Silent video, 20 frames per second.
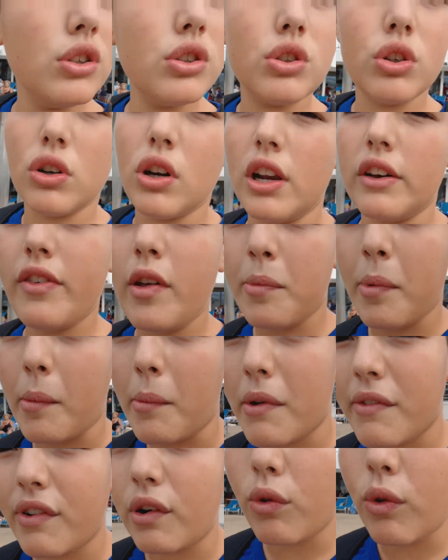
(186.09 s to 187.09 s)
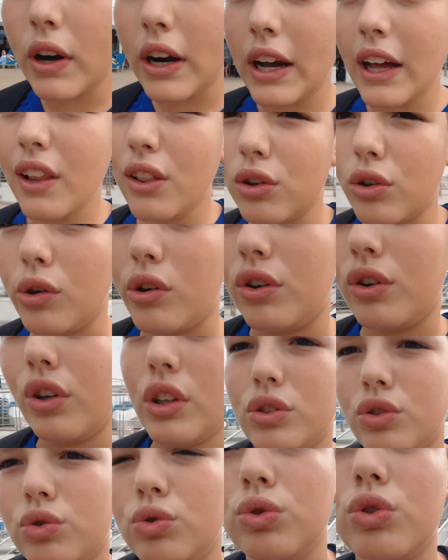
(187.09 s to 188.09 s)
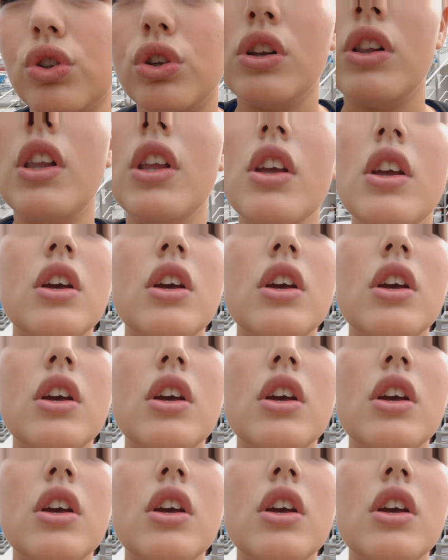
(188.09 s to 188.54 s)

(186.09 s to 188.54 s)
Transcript: Io sto con la felpa, ma fa un caldo assurdo.